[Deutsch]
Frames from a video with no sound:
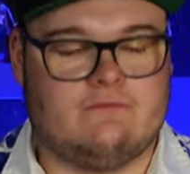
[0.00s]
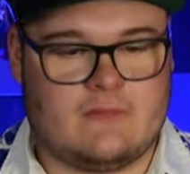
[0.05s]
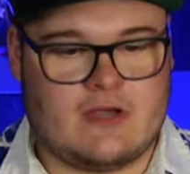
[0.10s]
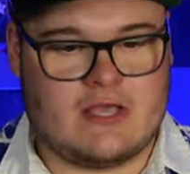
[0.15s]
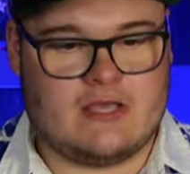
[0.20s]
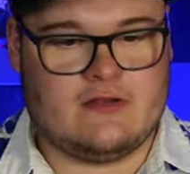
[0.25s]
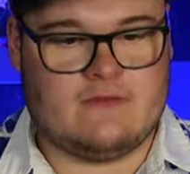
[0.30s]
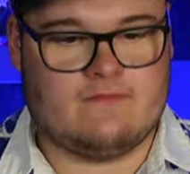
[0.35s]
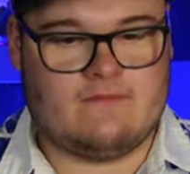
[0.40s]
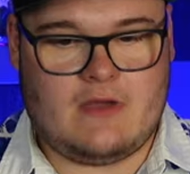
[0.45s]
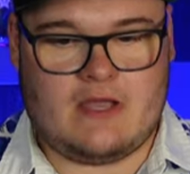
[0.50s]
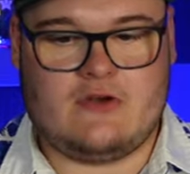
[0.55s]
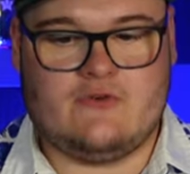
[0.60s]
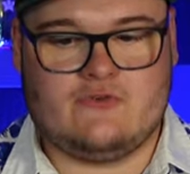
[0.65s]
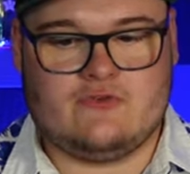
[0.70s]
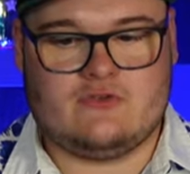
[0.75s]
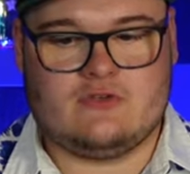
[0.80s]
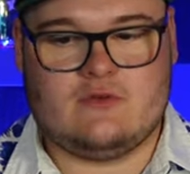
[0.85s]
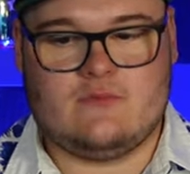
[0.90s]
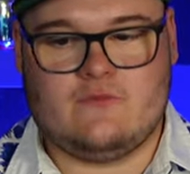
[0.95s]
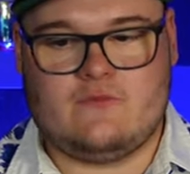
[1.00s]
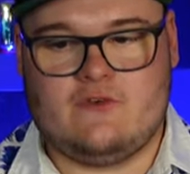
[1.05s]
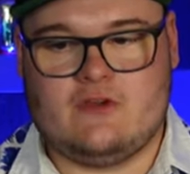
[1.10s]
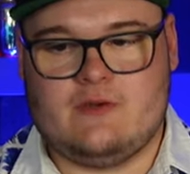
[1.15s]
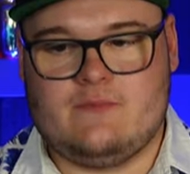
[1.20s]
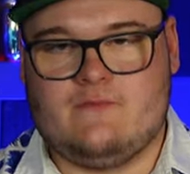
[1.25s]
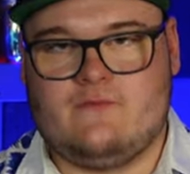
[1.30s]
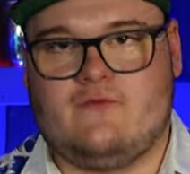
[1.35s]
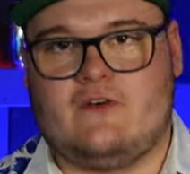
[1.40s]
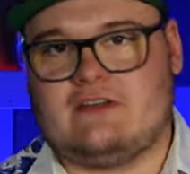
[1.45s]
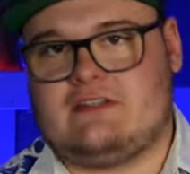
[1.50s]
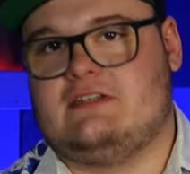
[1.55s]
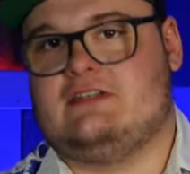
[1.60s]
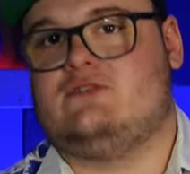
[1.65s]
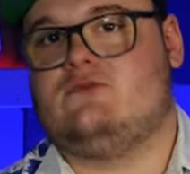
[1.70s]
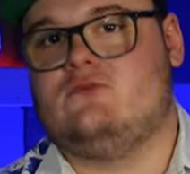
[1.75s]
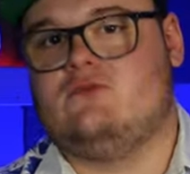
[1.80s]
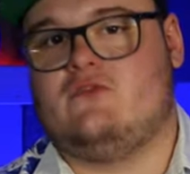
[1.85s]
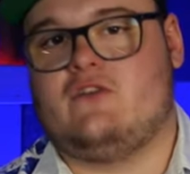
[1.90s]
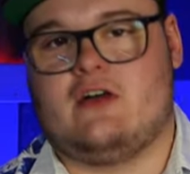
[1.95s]
meine Meinung zu dem Film, was ich
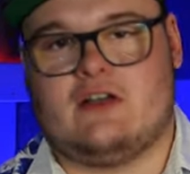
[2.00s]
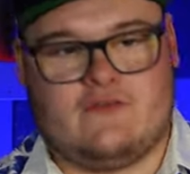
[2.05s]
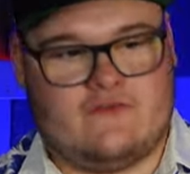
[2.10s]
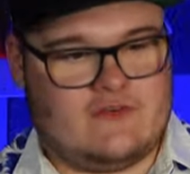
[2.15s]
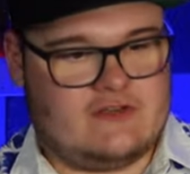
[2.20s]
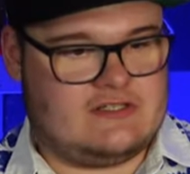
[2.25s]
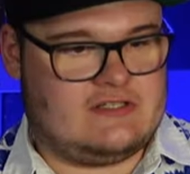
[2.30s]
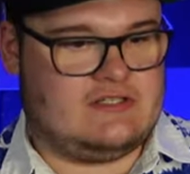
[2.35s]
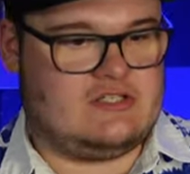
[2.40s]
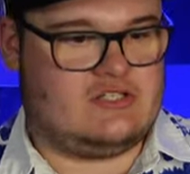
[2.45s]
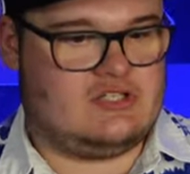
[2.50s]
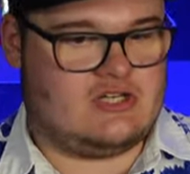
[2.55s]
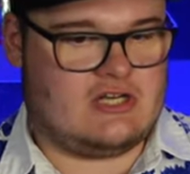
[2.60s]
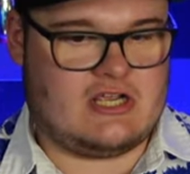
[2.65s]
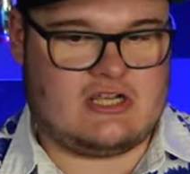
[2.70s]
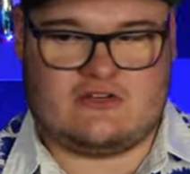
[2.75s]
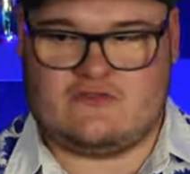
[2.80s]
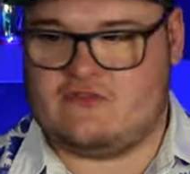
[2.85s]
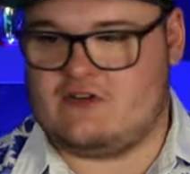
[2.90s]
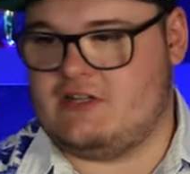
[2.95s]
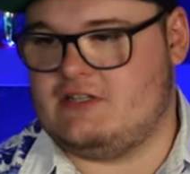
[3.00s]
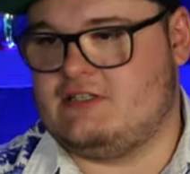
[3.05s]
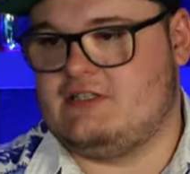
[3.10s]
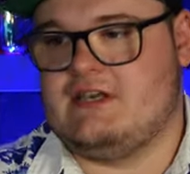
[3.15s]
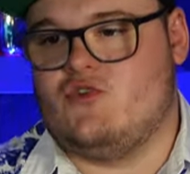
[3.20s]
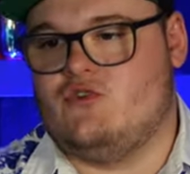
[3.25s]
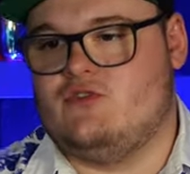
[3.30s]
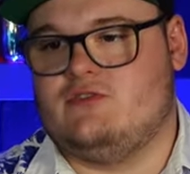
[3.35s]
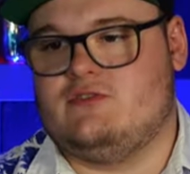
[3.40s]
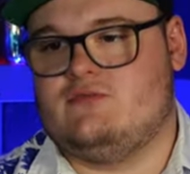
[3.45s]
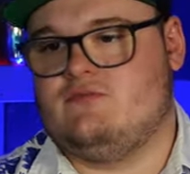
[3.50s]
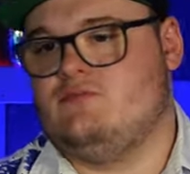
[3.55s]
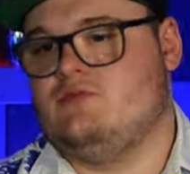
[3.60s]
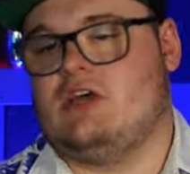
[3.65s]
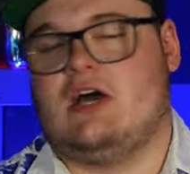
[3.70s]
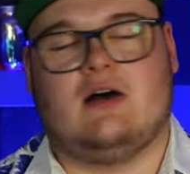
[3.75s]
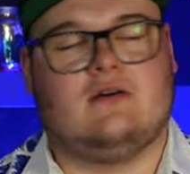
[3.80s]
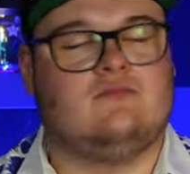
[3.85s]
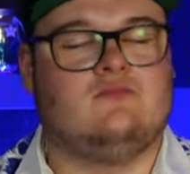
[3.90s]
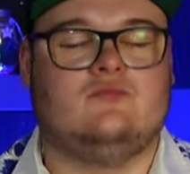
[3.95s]
gut fand, was ich schlecht fand und
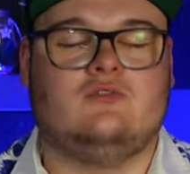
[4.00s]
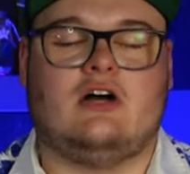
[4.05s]
ja,